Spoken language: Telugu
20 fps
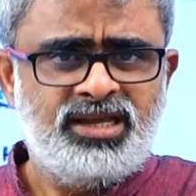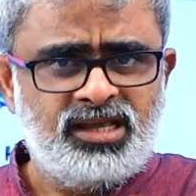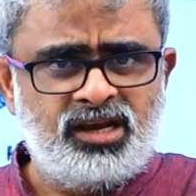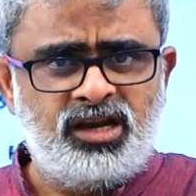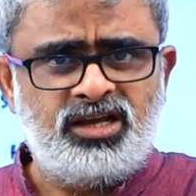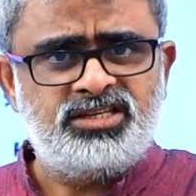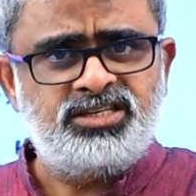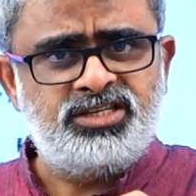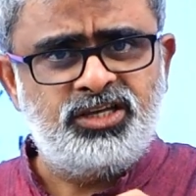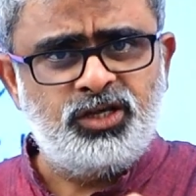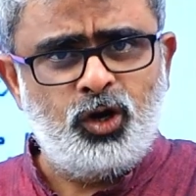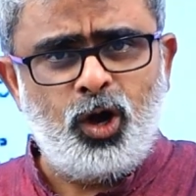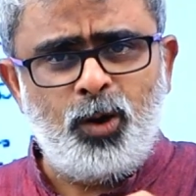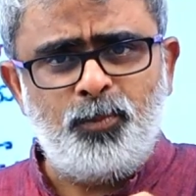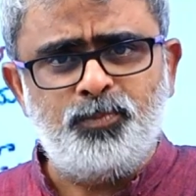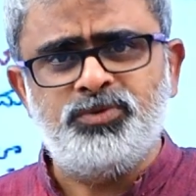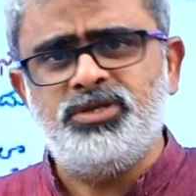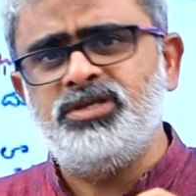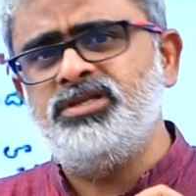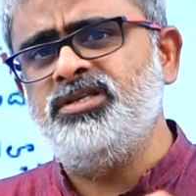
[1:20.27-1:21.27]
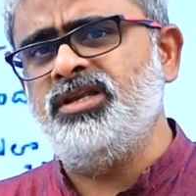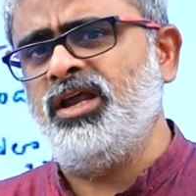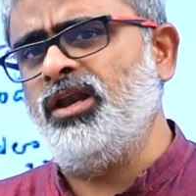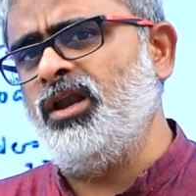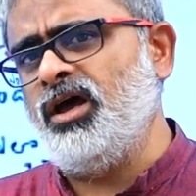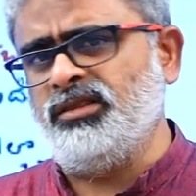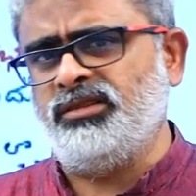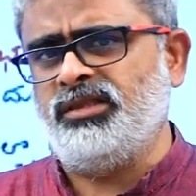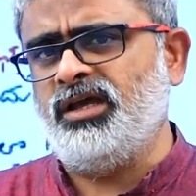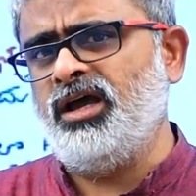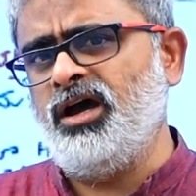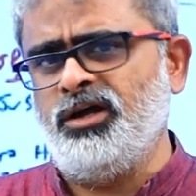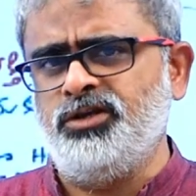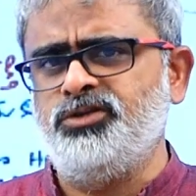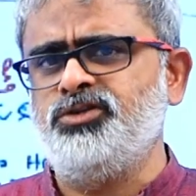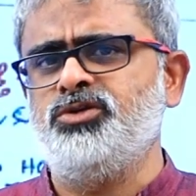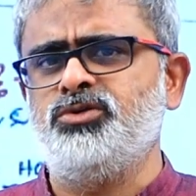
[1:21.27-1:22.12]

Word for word: ఇలా సినాప్సిస్ని ఎలా తయారు